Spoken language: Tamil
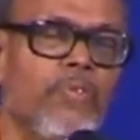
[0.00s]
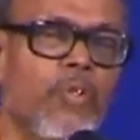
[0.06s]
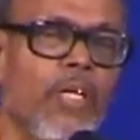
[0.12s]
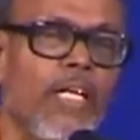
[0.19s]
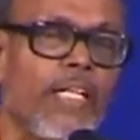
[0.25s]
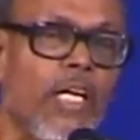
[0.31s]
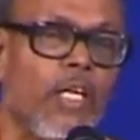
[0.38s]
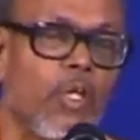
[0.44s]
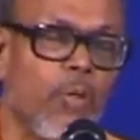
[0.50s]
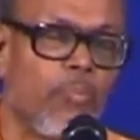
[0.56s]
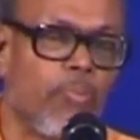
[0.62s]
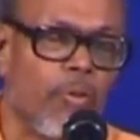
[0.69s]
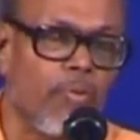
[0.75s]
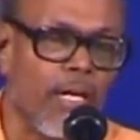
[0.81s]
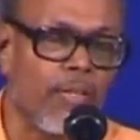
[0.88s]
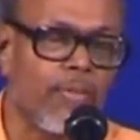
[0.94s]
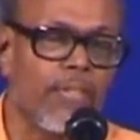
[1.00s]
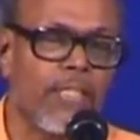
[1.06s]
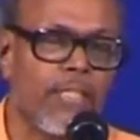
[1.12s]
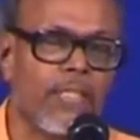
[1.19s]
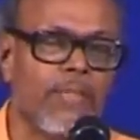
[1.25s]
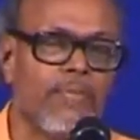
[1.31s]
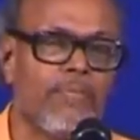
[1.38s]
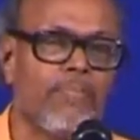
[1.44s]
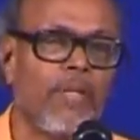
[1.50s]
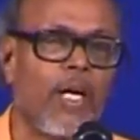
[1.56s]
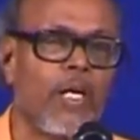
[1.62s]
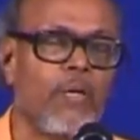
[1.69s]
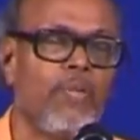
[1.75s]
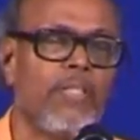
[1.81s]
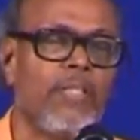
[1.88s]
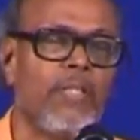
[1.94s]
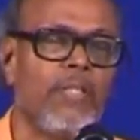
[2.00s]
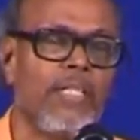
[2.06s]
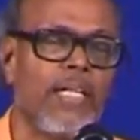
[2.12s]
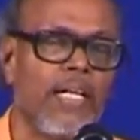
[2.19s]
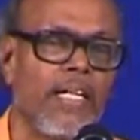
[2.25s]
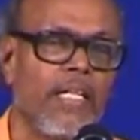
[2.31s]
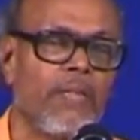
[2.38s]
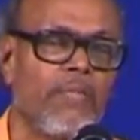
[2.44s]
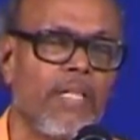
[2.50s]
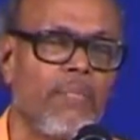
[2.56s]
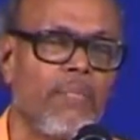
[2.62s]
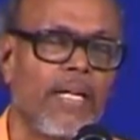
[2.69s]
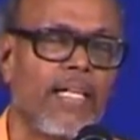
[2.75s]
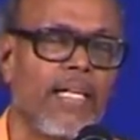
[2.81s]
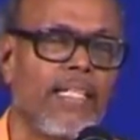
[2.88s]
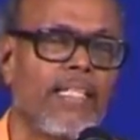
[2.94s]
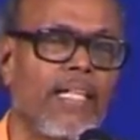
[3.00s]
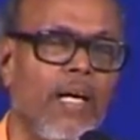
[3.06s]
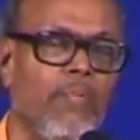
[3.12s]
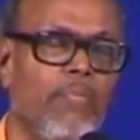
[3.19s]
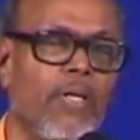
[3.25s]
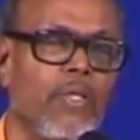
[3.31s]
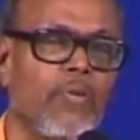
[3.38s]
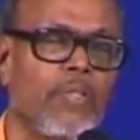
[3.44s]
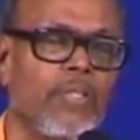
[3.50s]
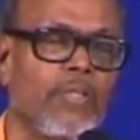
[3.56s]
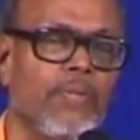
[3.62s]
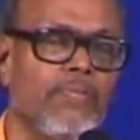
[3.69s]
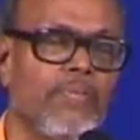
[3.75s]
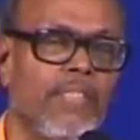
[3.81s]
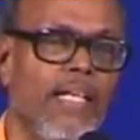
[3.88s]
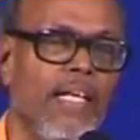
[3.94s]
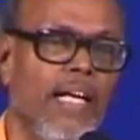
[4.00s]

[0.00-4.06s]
உன்னை கைகூப்பி வணங்குவதற்கும் பாடுபட்டு என்னையும் மக்களையும் காப்பாற்றுவதற்கும்